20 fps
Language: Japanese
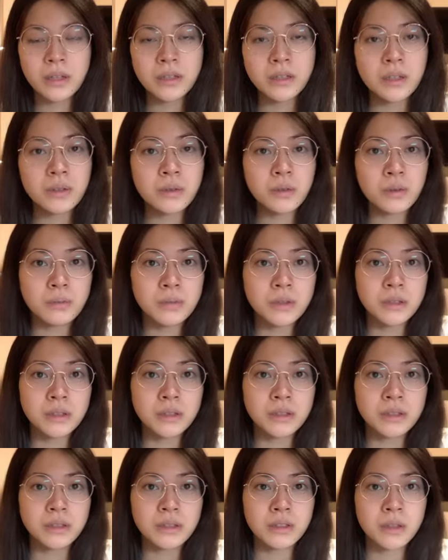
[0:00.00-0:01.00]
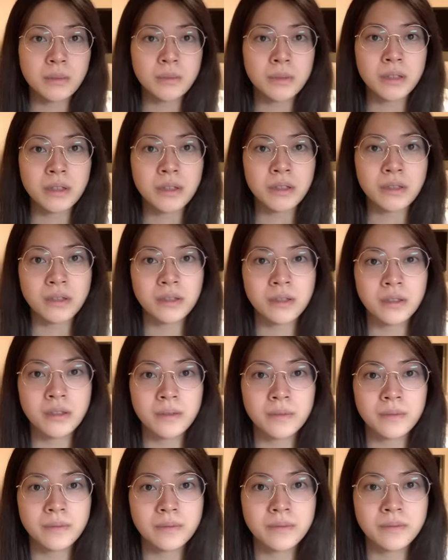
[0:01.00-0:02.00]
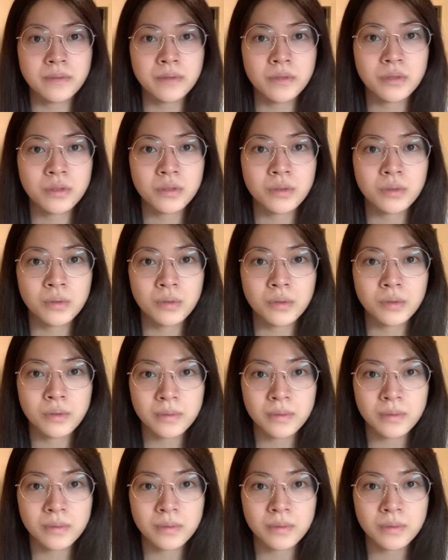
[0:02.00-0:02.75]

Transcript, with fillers: 結構見に行ってたみたいでねそう